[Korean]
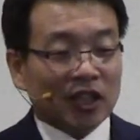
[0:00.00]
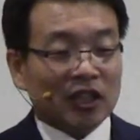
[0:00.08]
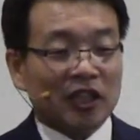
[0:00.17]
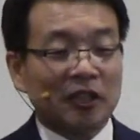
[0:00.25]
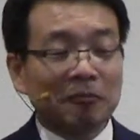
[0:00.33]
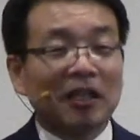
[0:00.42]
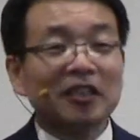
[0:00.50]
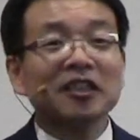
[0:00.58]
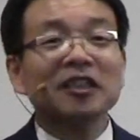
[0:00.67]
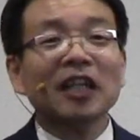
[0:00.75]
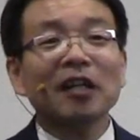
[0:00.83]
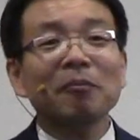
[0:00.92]

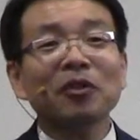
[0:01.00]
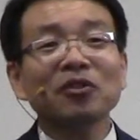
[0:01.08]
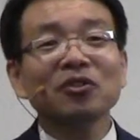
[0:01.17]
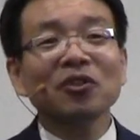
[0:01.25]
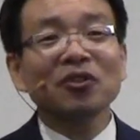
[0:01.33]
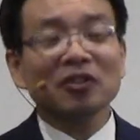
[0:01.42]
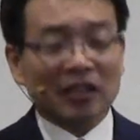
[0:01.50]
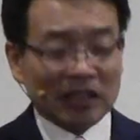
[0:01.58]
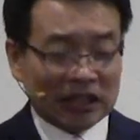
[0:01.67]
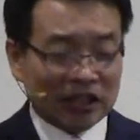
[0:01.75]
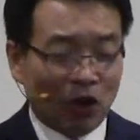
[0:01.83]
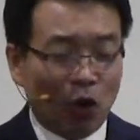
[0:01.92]
지금까지 살면서
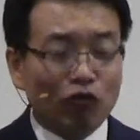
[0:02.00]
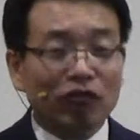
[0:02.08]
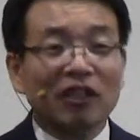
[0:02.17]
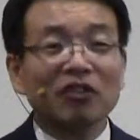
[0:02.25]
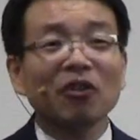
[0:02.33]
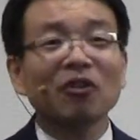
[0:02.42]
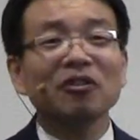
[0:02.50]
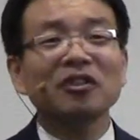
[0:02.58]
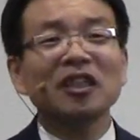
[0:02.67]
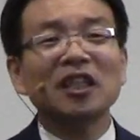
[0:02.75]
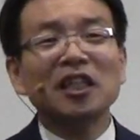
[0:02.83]
그 억울했던 것들을